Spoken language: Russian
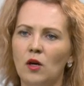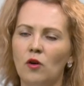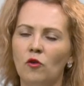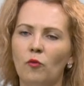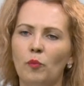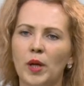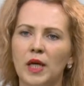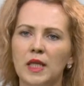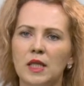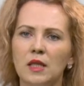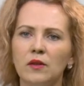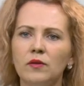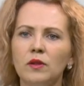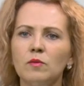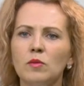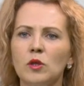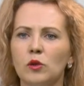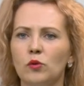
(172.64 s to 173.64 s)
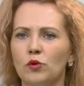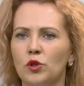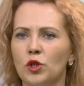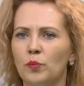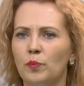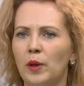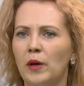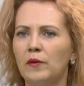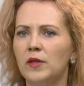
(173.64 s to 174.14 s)
В противном
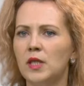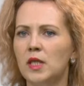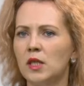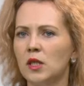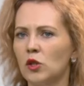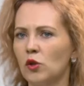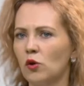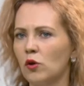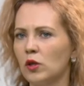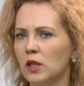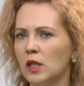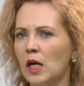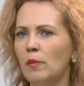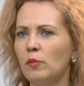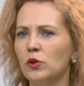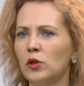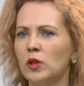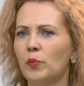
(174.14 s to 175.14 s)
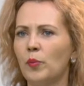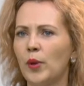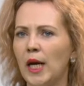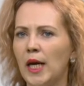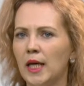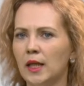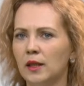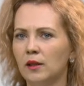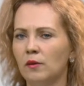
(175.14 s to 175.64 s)
случае повысится срок запуска
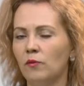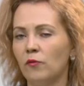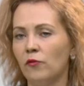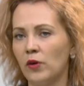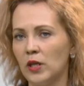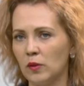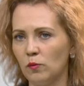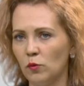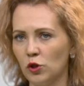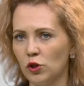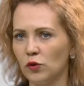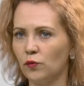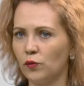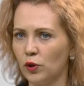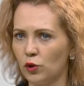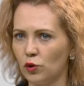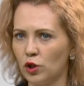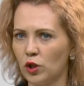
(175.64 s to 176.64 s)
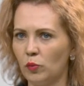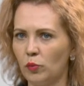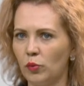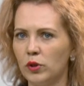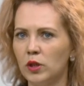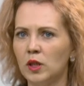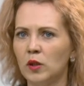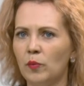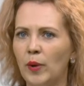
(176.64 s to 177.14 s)
проекта, возможно, выручка
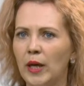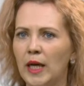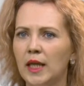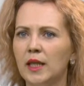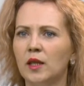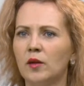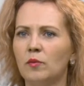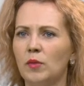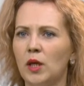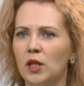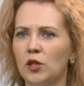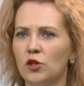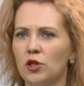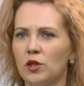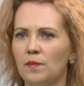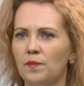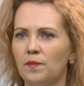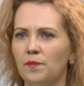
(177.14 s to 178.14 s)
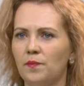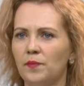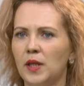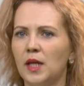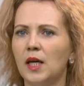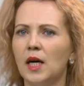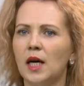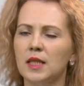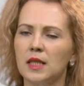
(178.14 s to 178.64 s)
будет на порядок меньше,
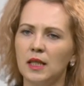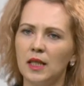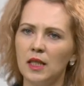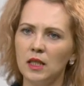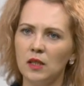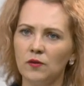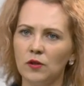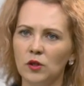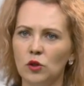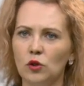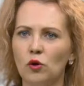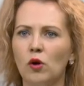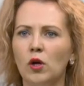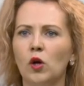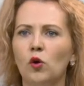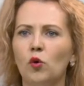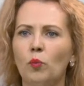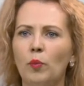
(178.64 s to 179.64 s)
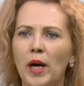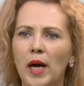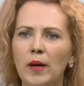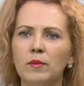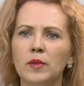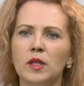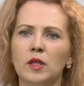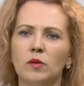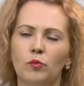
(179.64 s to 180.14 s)
и, как следствие, срок
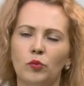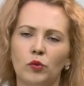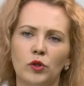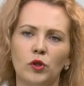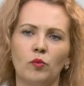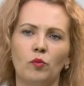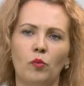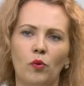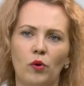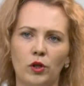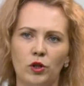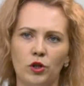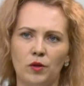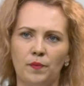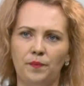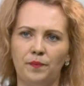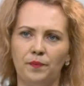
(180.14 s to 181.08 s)
окупаемости будет больше.